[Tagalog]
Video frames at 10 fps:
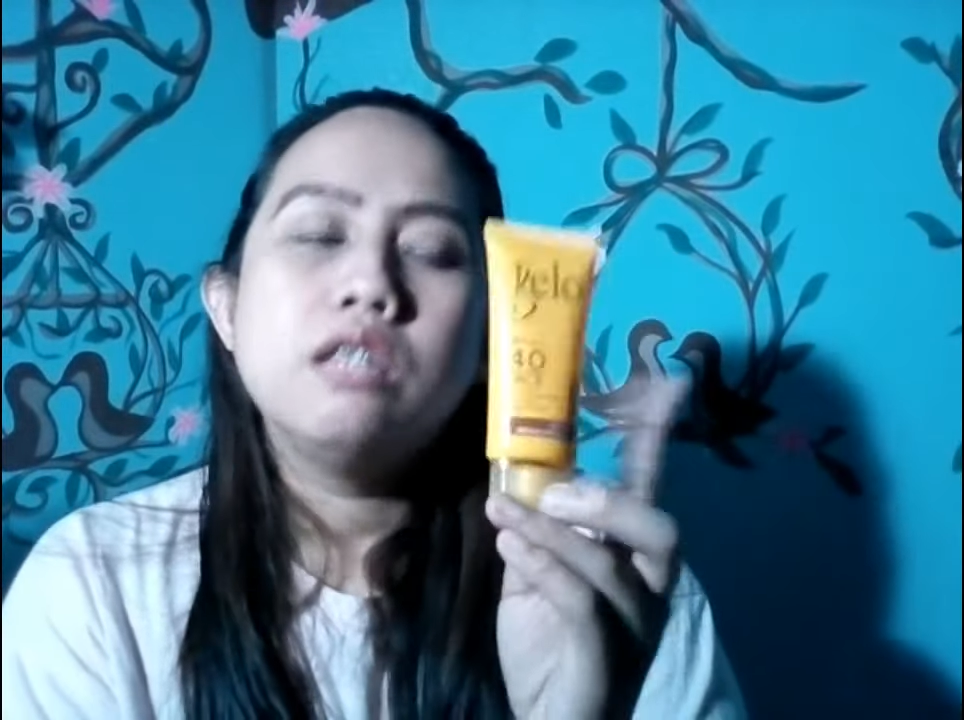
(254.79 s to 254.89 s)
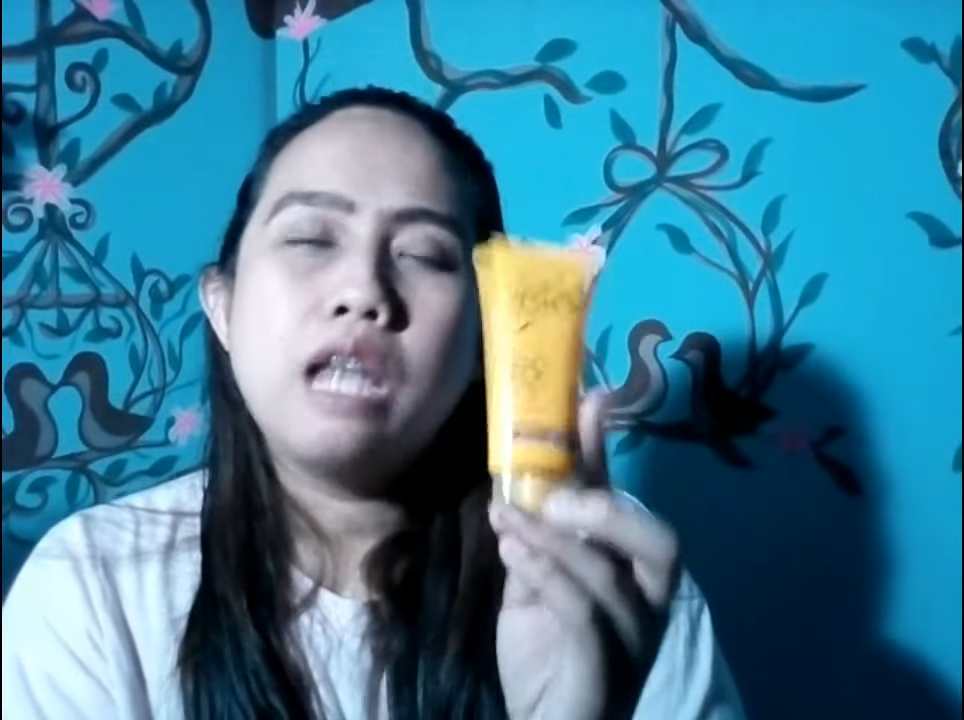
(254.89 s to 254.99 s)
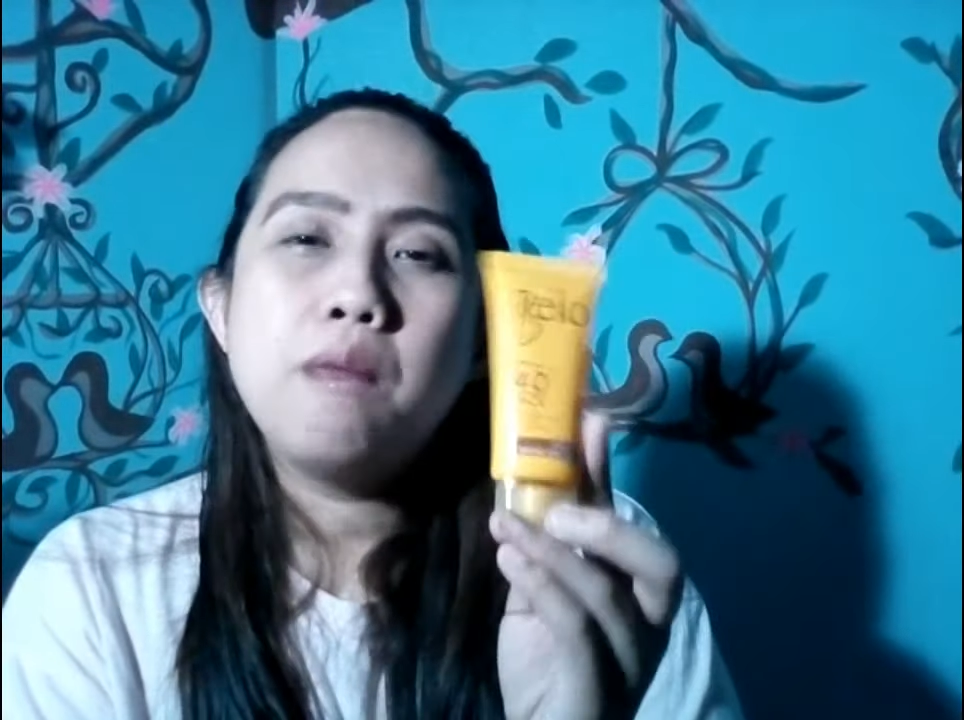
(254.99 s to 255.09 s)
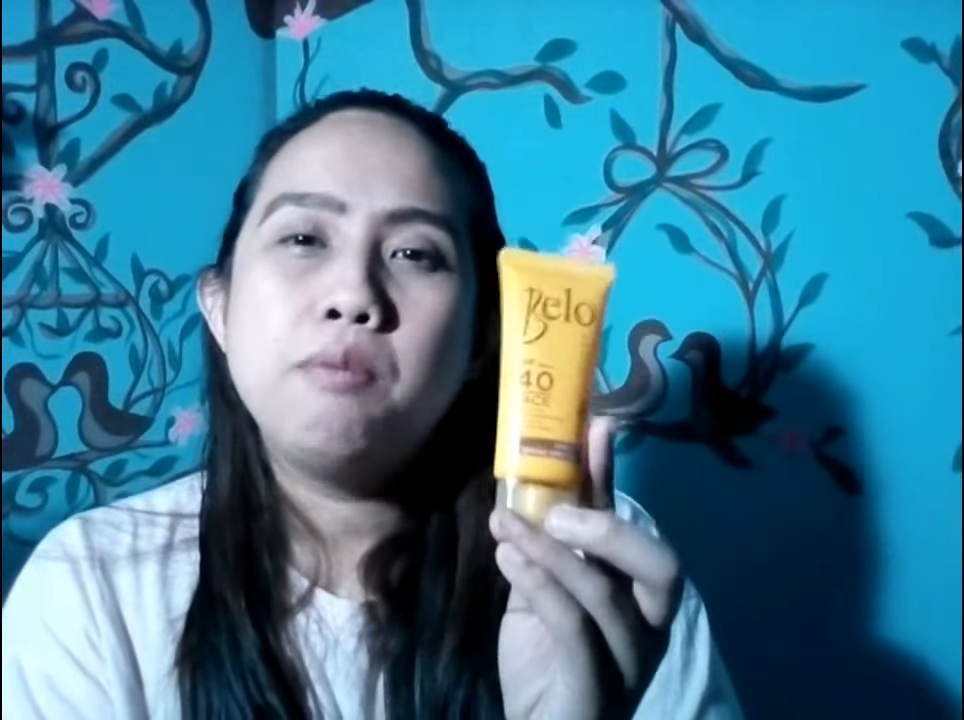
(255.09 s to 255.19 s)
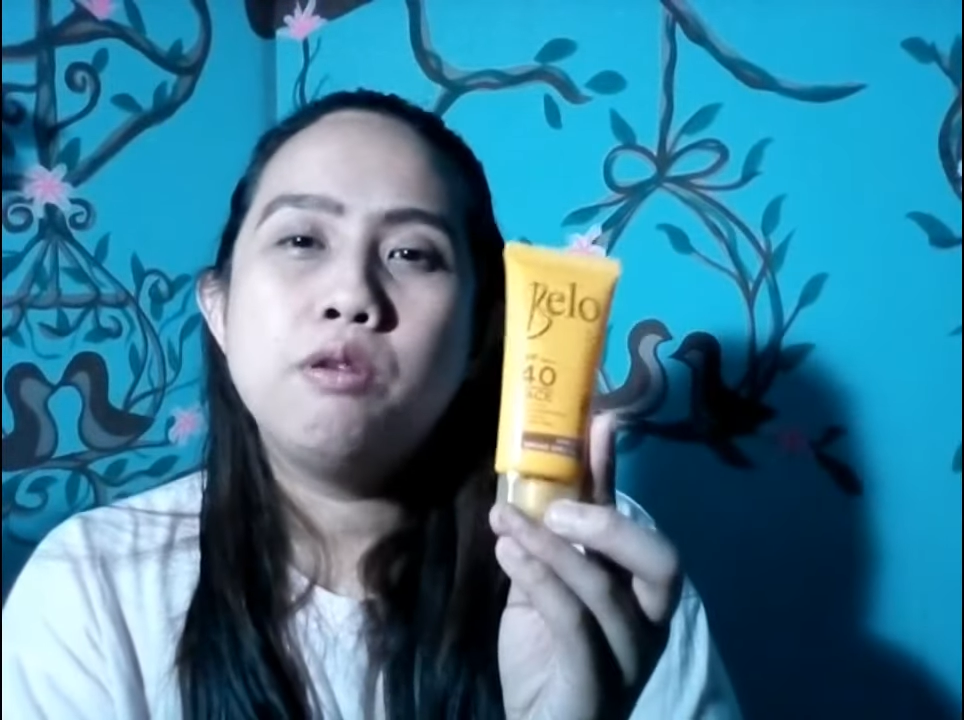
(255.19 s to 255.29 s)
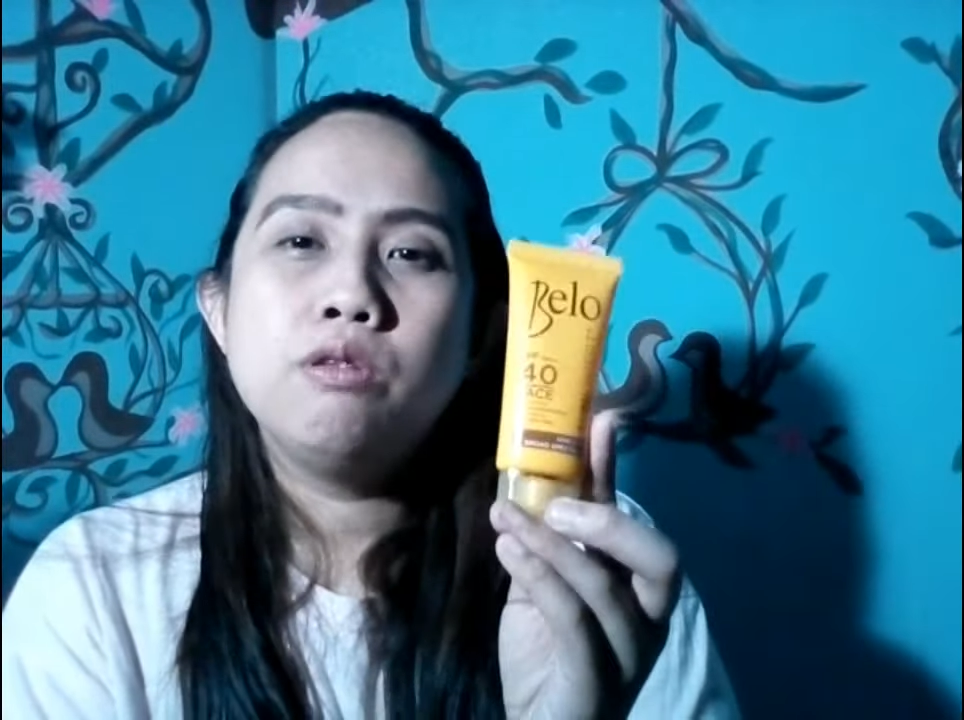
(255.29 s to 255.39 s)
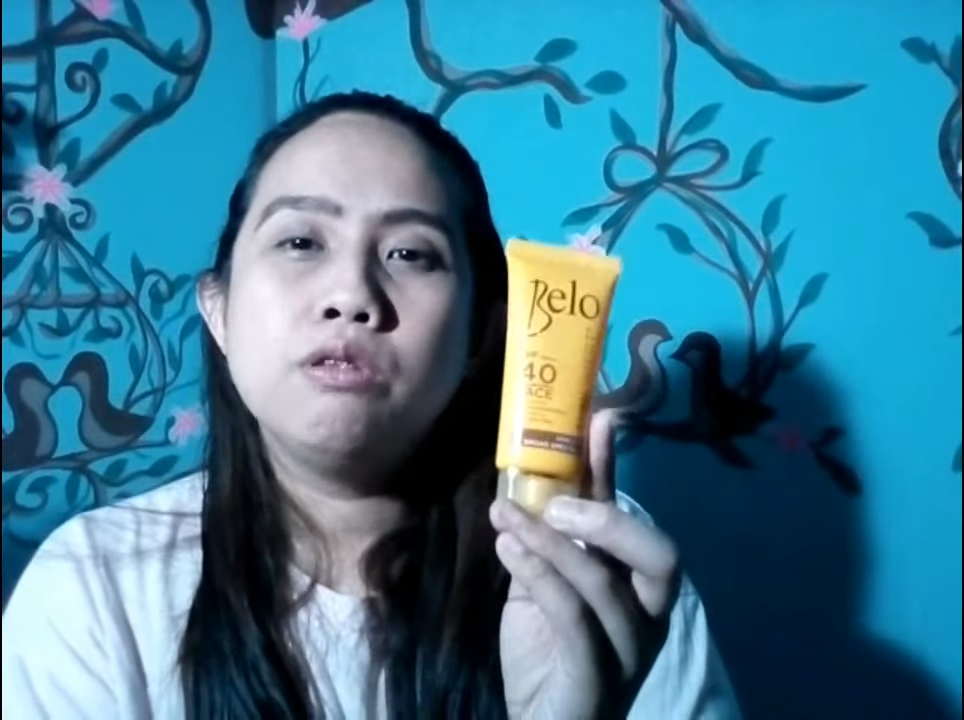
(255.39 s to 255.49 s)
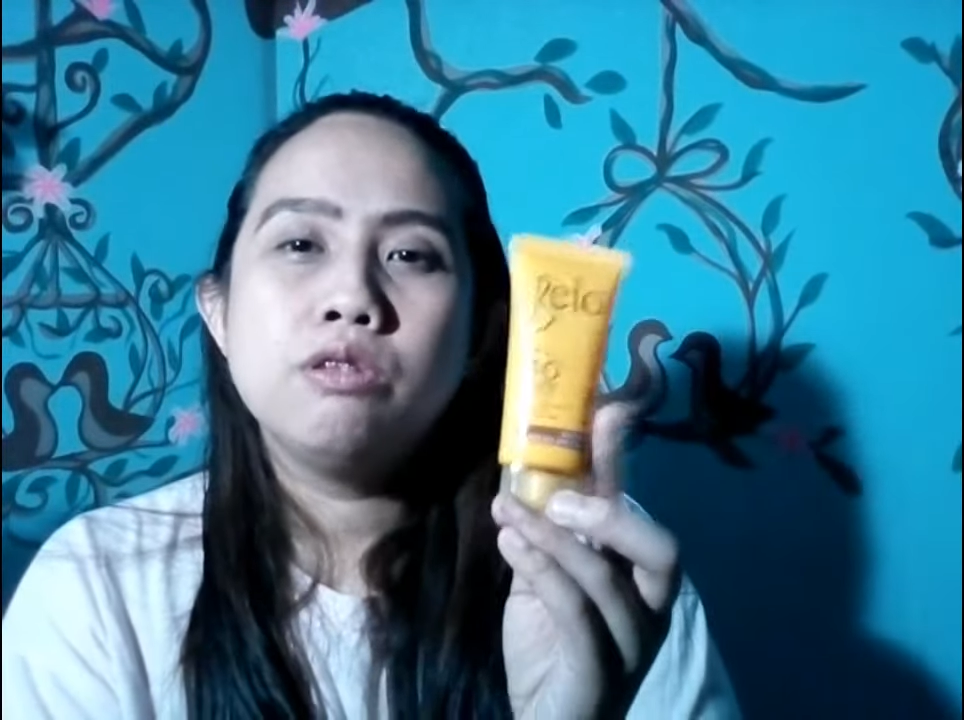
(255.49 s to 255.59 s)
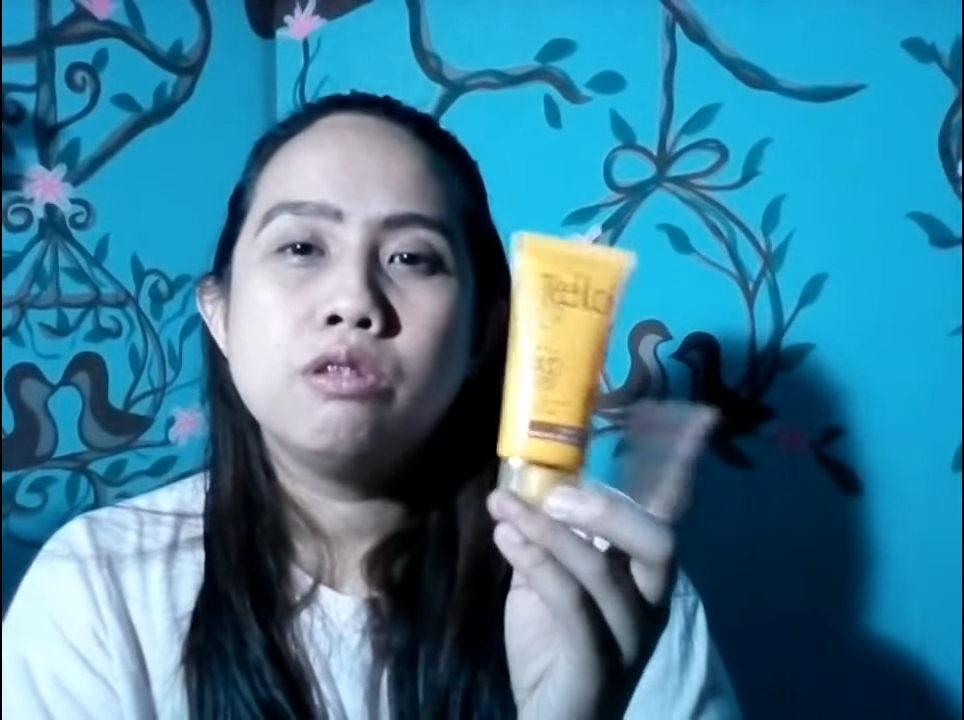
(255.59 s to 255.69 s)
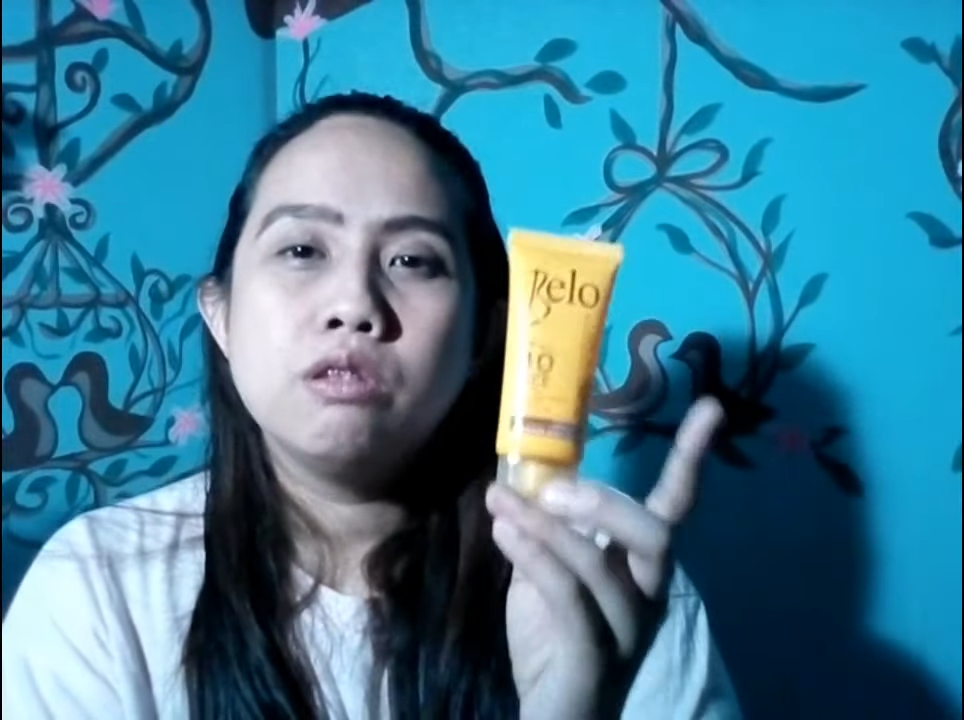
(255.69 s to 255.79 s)

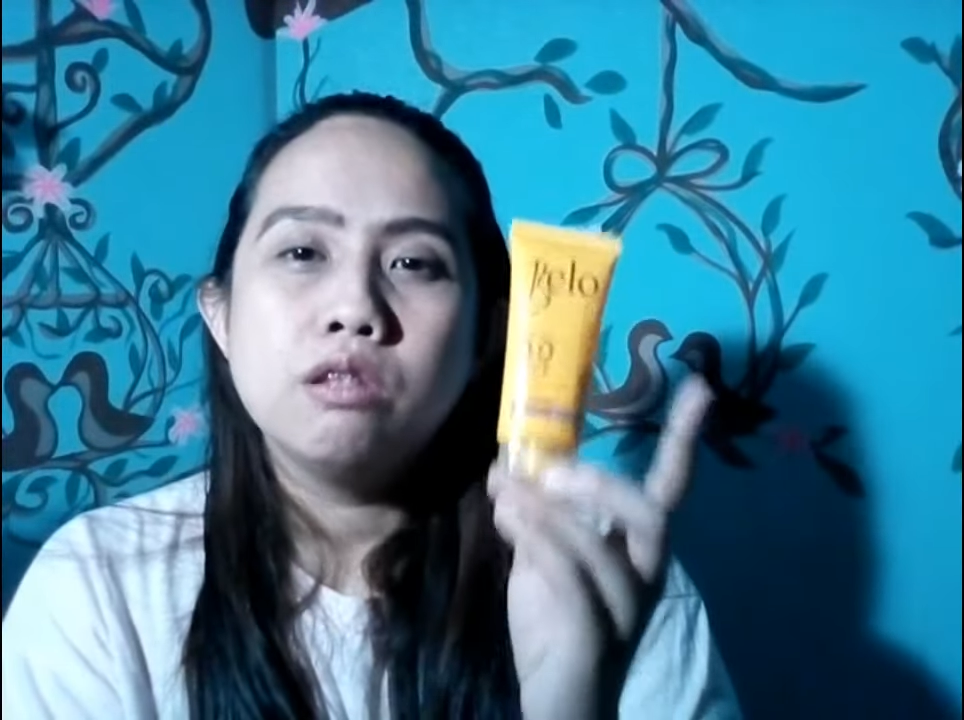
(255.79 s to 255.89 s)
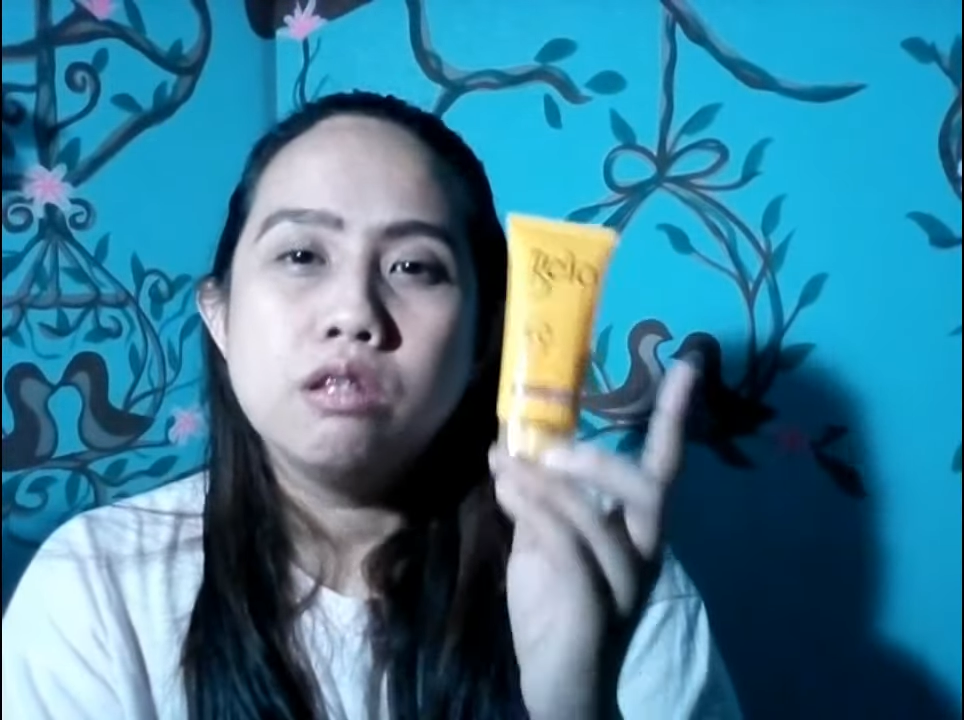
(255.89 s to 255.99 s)
Tapos,